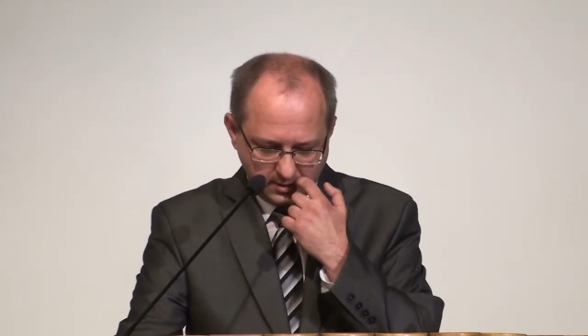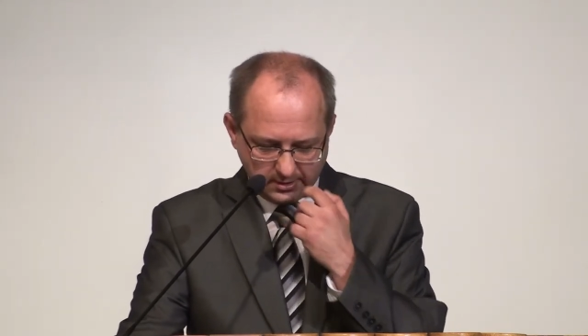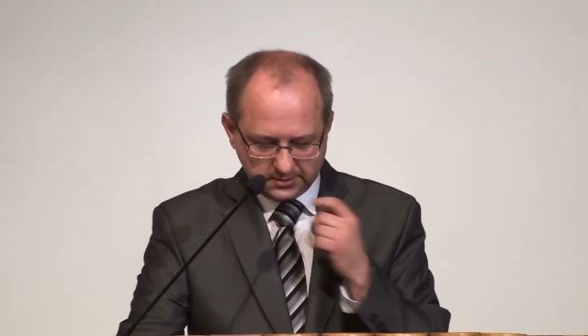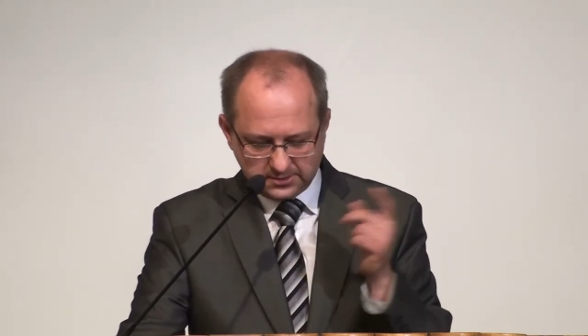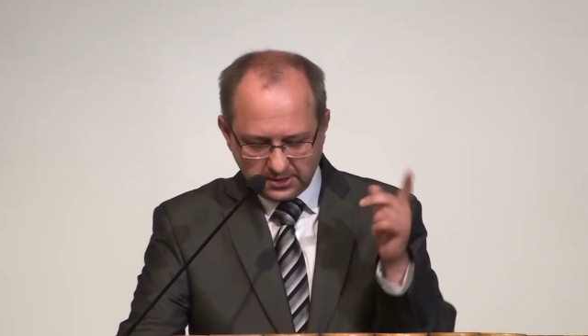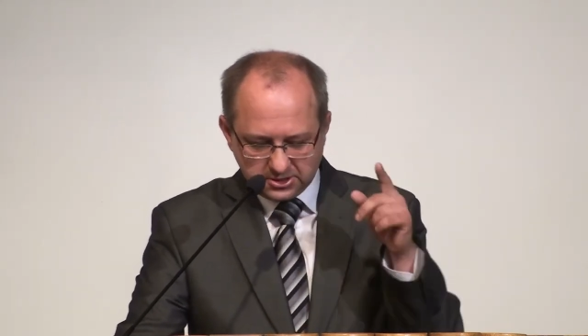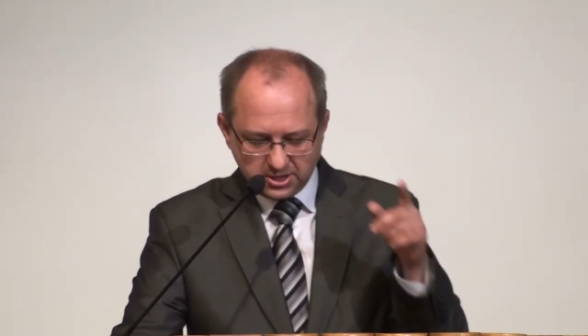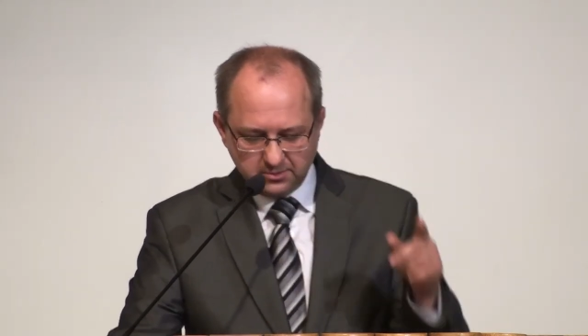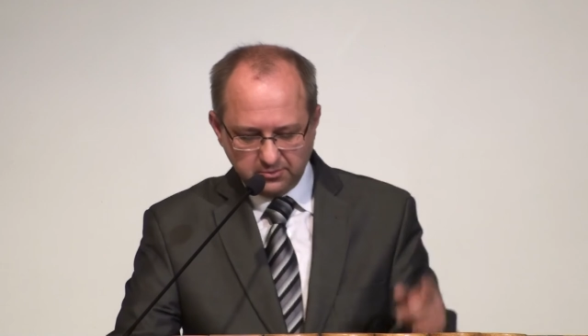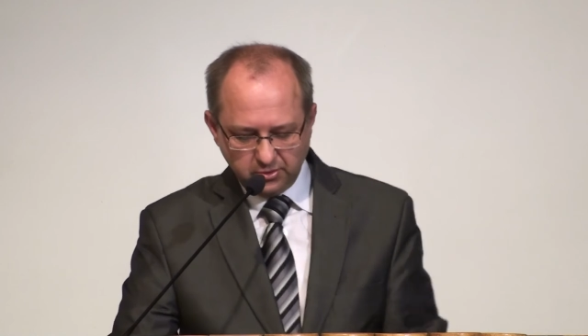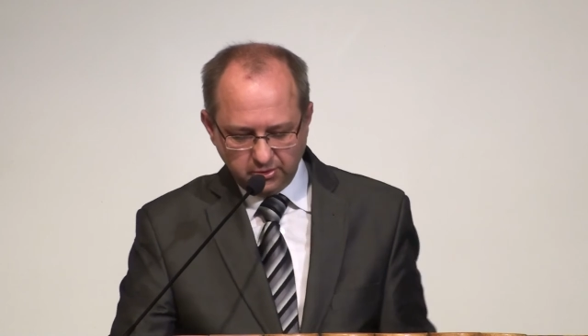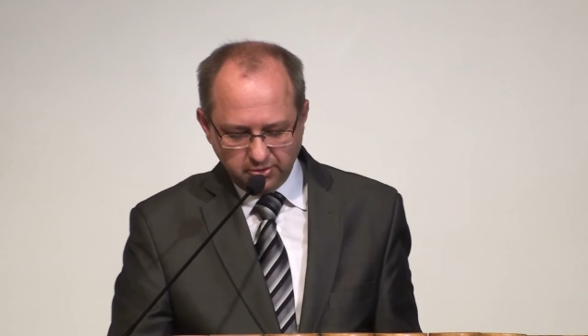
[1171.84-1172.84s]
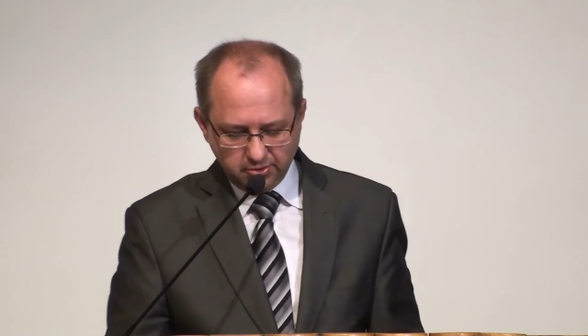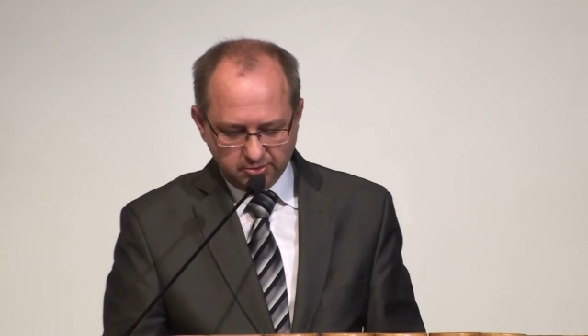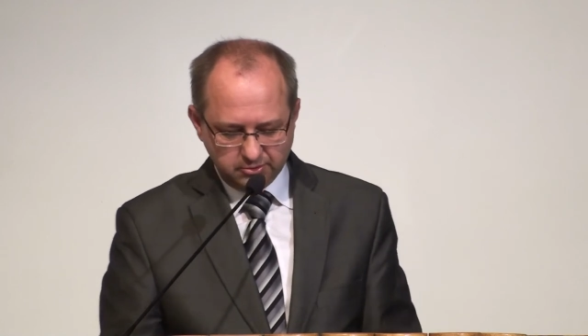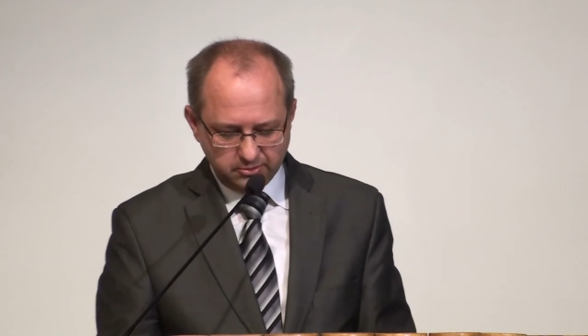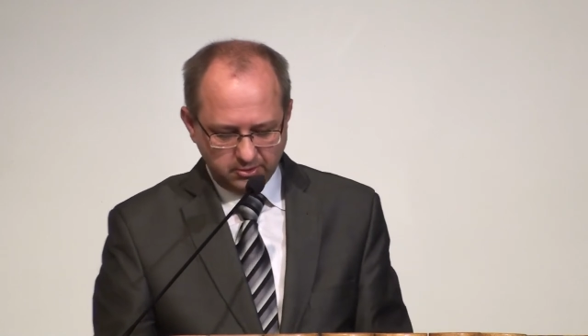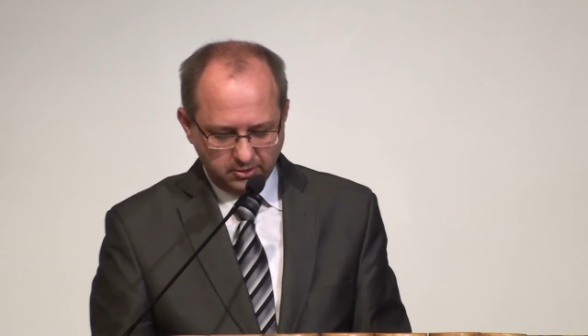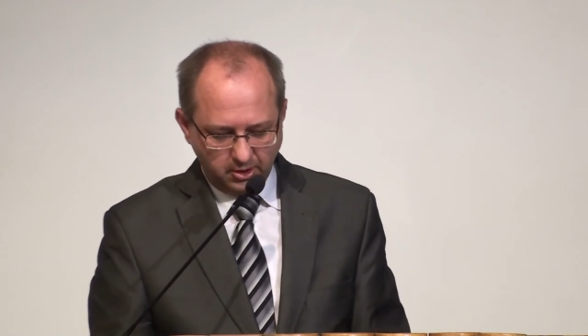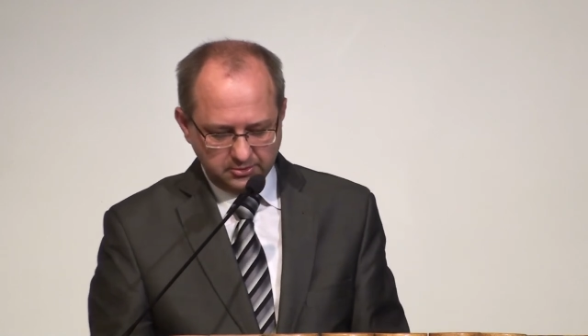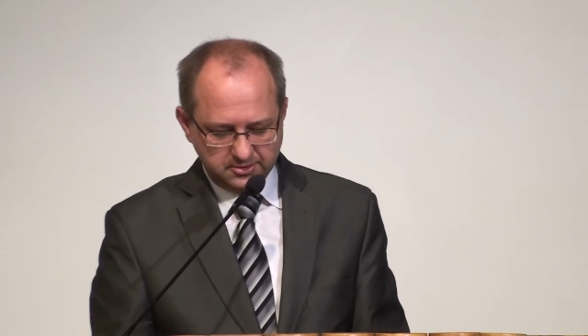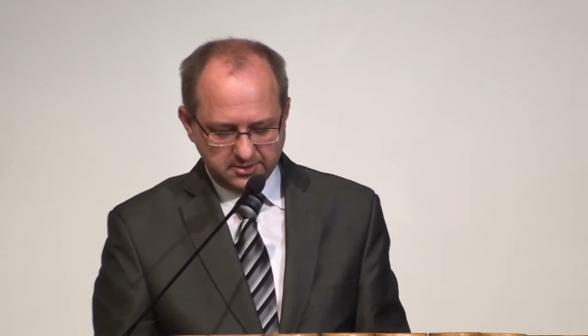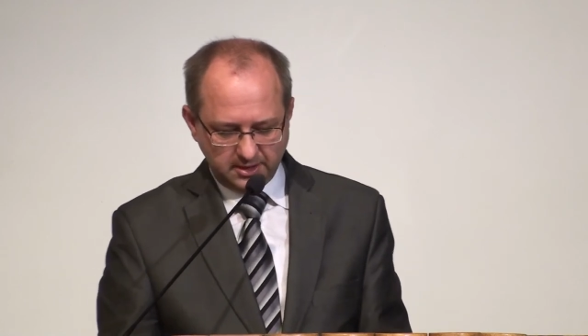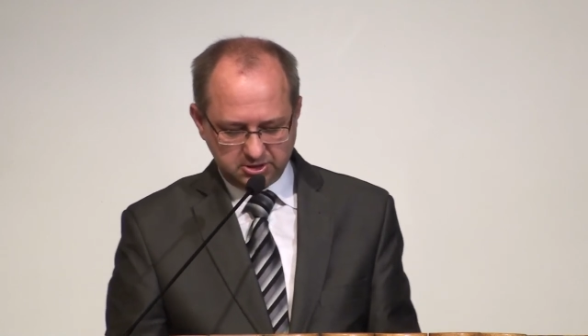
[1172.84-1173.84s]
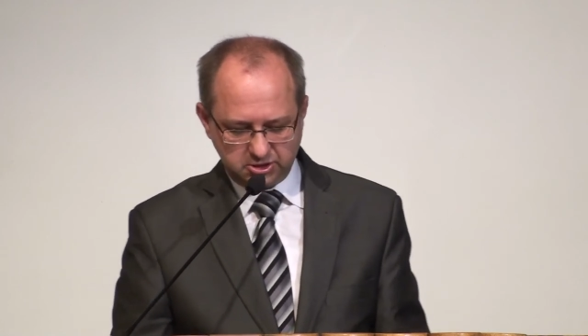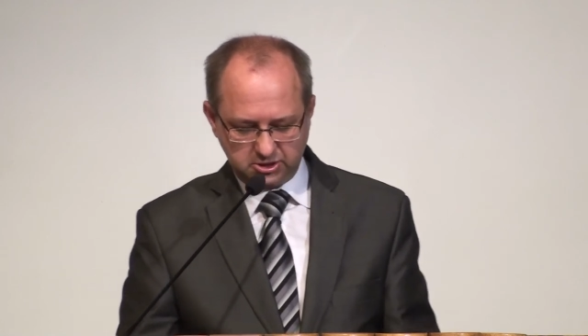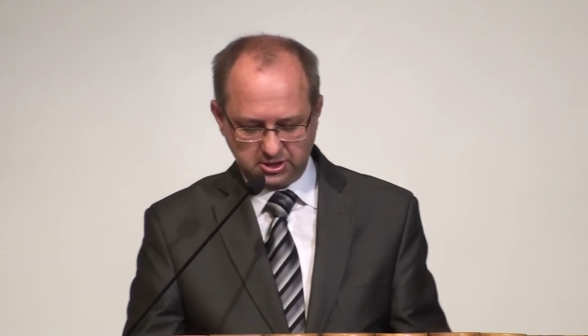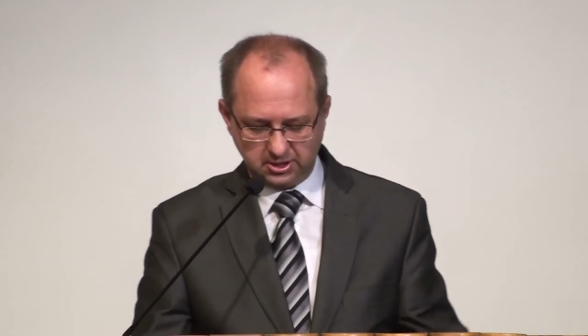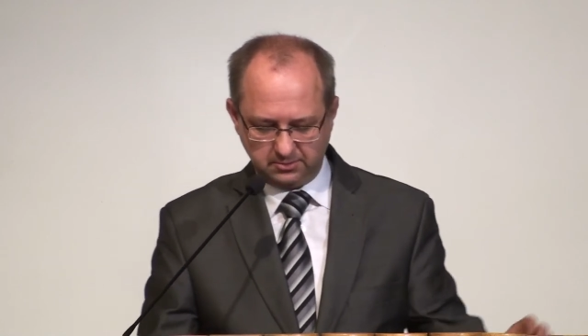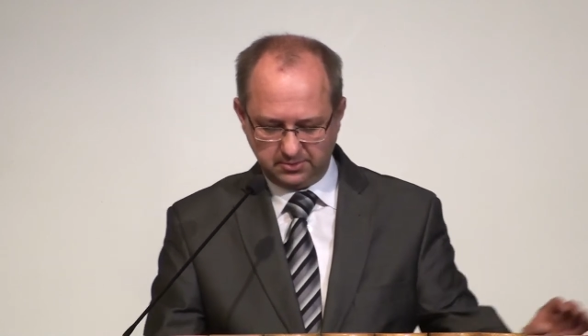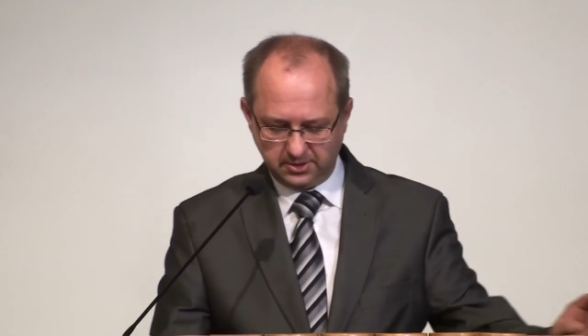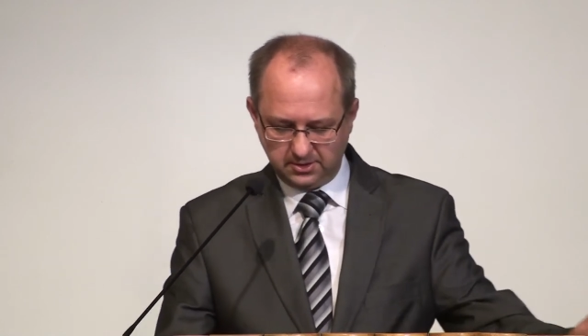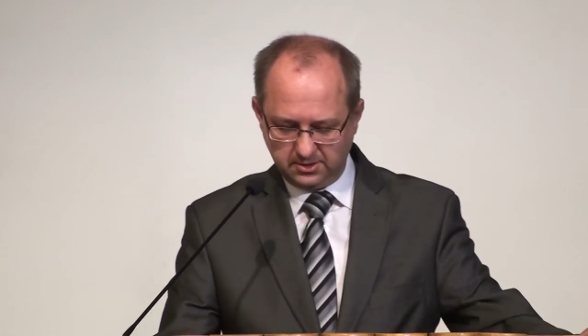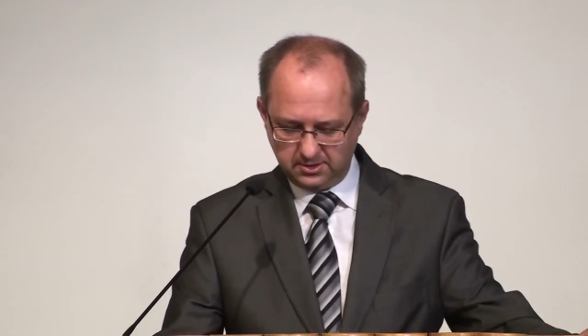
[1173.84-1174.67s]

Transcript: Chcecie mu oddać siebie,